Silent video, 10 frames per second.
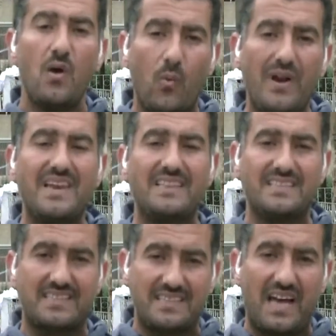
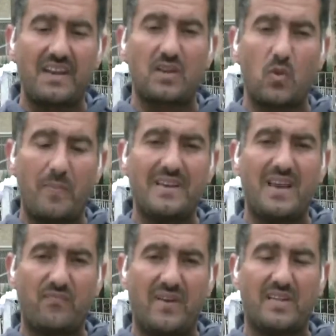والتي تتعرض بين
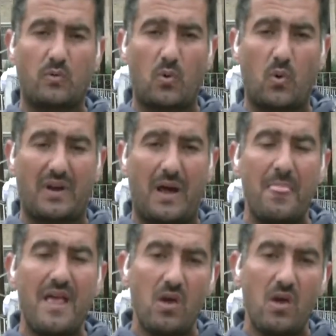الفينة والأخرى